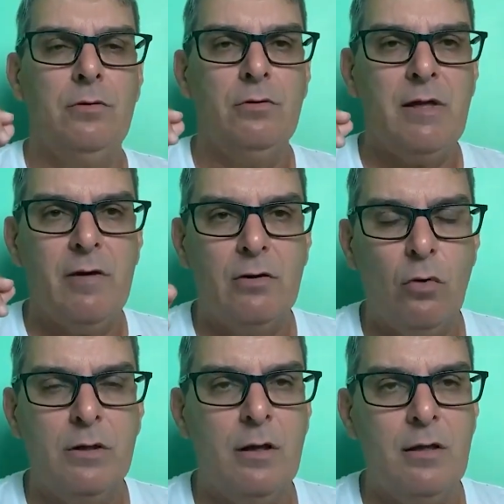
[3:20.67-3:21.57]
Eu estava
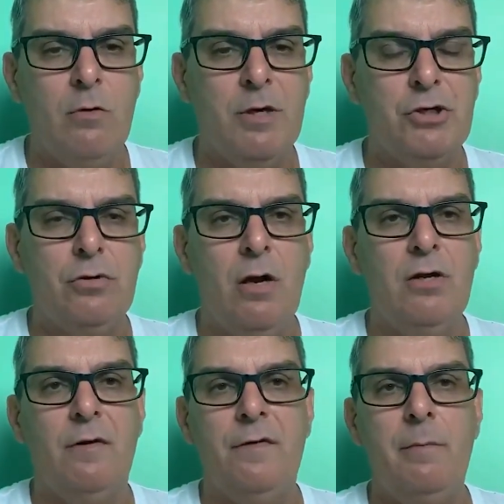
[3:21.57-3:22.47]
contando até uma história de
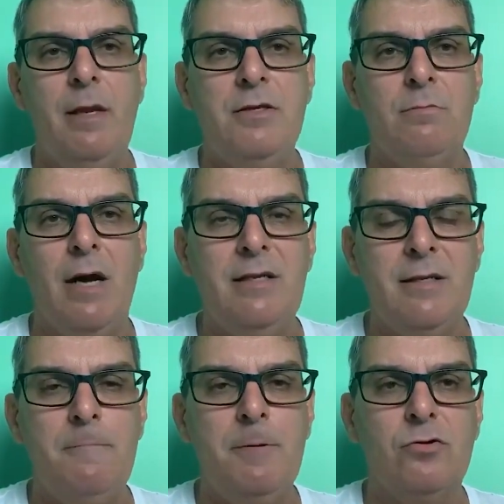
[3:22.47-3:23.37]
uma família de mais de
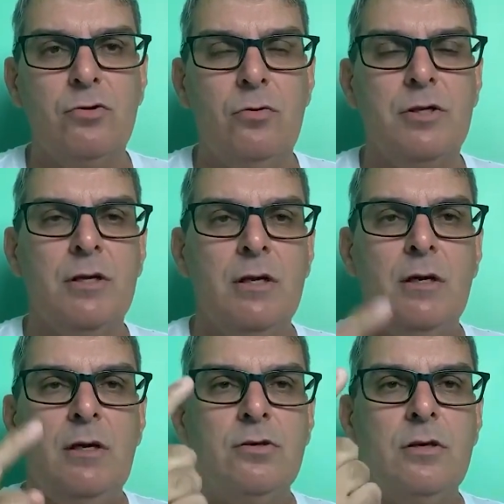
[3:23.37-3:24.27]
100 pessoas
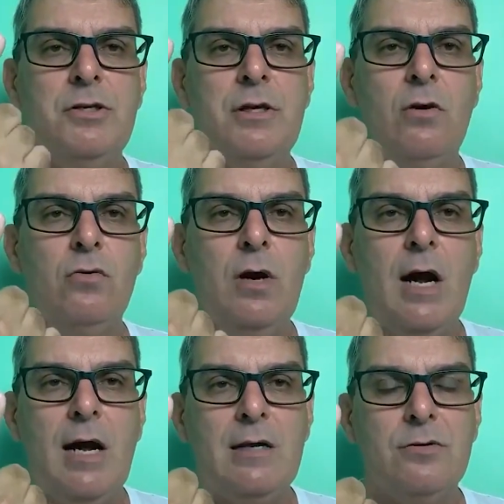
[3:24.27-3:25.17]
e só tinha um
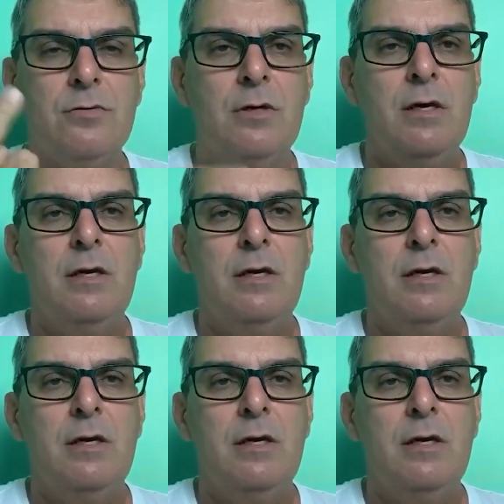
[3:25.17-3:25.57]
caso.